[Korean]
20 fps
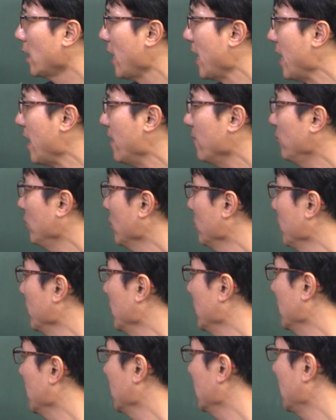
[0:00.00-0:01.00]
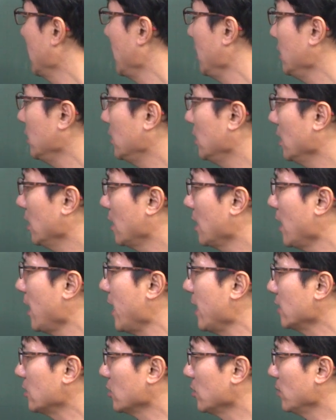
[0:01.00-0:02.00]
have a meaning인데 이시니까
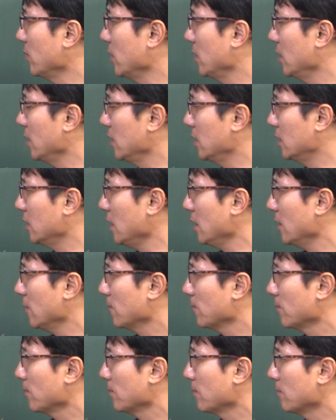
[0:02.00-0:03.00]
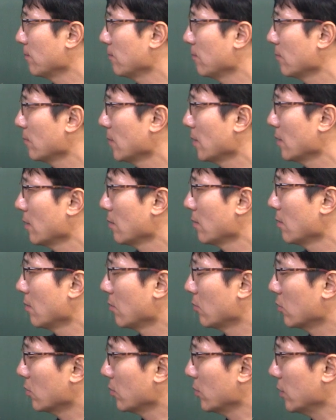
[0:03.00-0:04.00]
has a meaning이지?
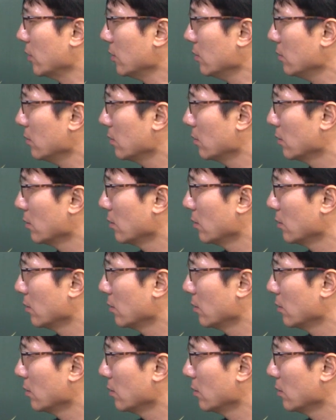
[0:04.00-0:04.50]
그러면은